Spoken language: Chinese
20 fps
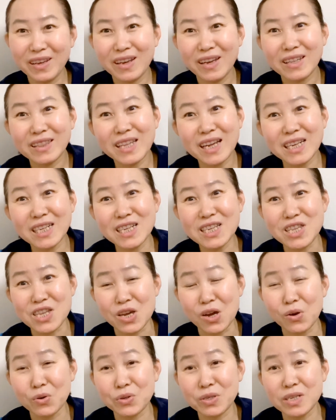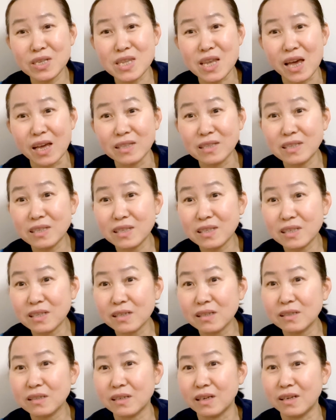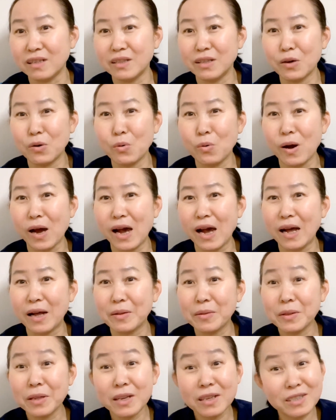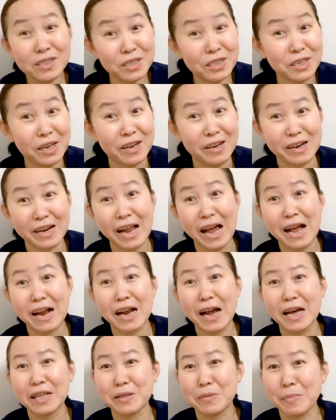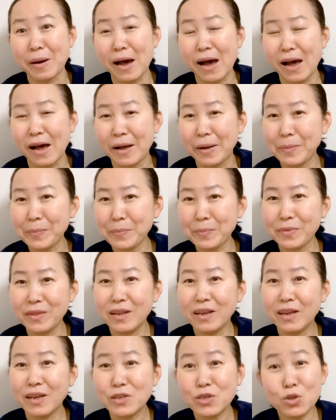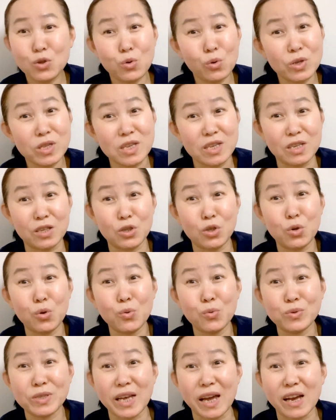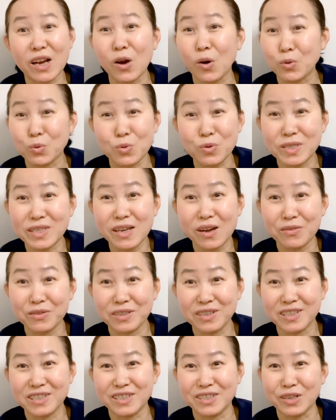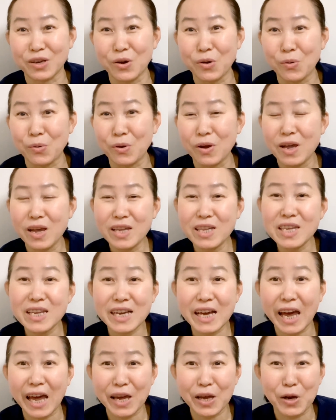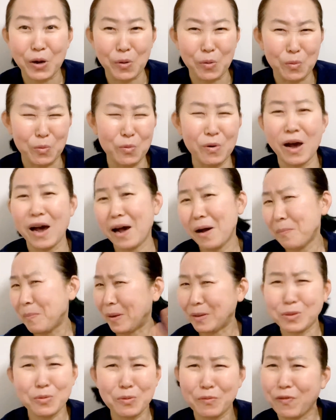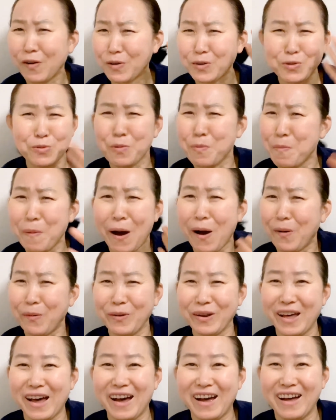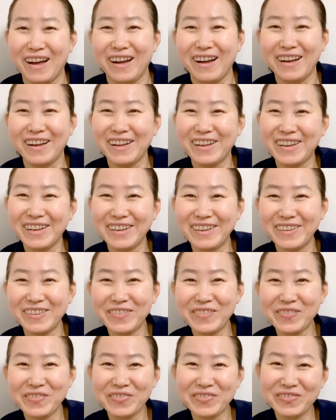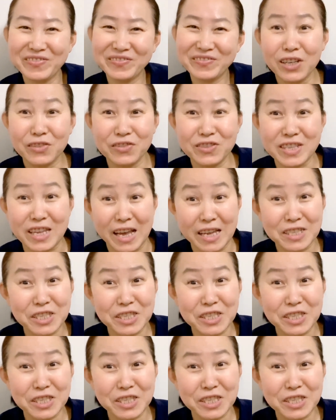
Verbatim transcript: 但是你要是年轻人的话，这是很尴尬的吧？你说你处在搞对象的时候，一开口哇，把对方熏跑了。年